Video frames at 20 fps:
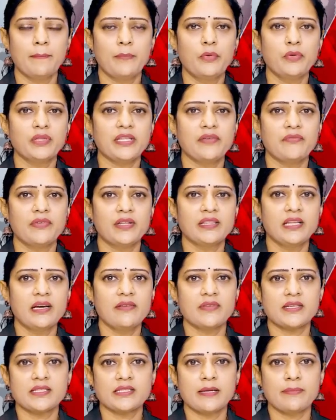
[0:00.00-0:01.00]
పోతే వంద
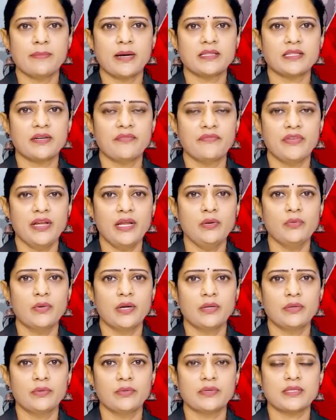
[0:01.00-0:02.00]
వస్తే మాత్రం వేలు
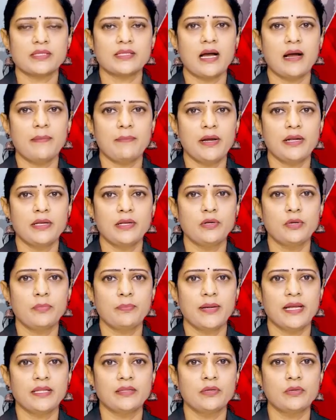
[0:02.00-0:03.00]
అంటూ సామాన్యులు
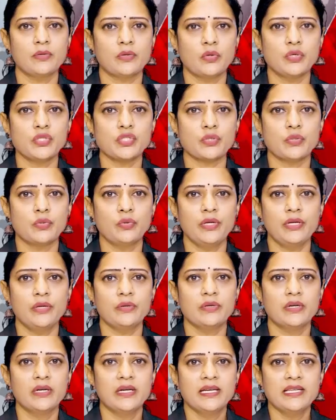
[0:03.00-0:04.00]
పేదలు రోజు
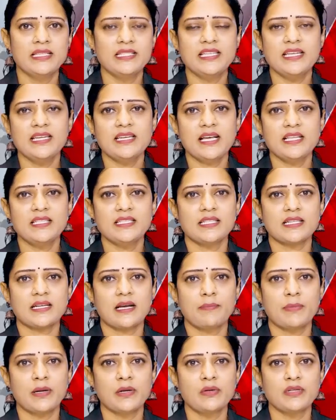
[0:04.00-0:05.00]
కూలీలు చిన్న
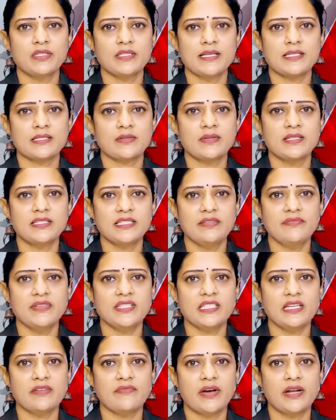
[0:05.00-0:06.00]
చితక పనులు చేసుకుని
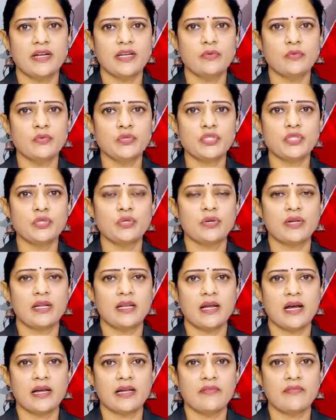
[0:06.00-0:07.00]
జీవించే వారిని
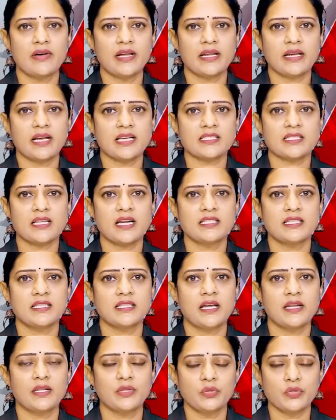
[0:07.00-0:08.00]
ఉచ్చులోకి లాగి వారి
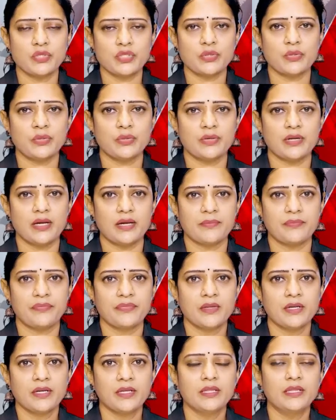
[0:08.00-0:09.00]
కష్టార్జితాన్ని దోచుకుంటున్నారు
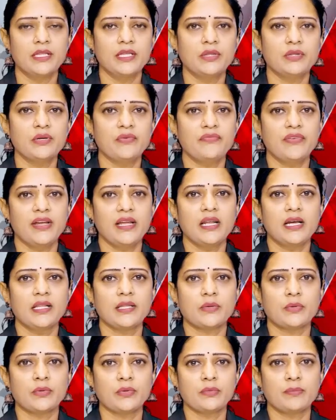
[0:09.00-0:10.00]
దీంతో
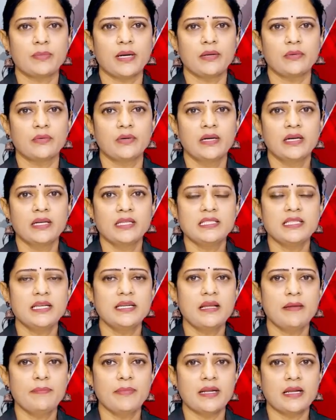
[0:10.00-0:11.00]
వేలాది కుటుంబాలు
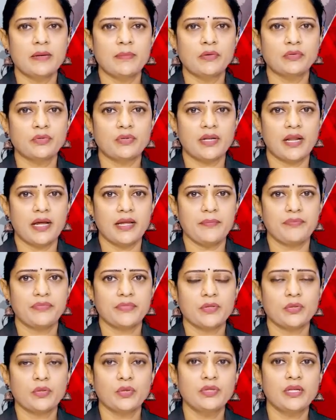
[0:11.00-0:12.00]
చిన్న భిన్నమవుతున్నాయి
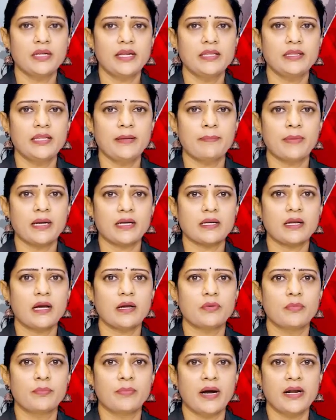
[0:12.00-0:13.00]
కొందరైతే
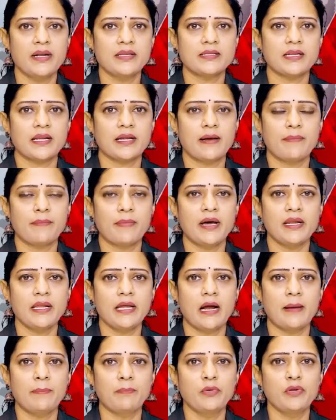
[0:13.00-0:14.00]
మట్కాకు బానిసలుగా
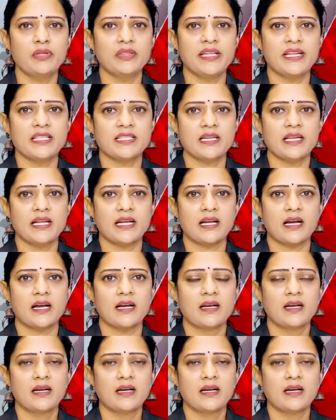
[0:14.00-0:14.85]
మారి అప్పులు తీర్చలేక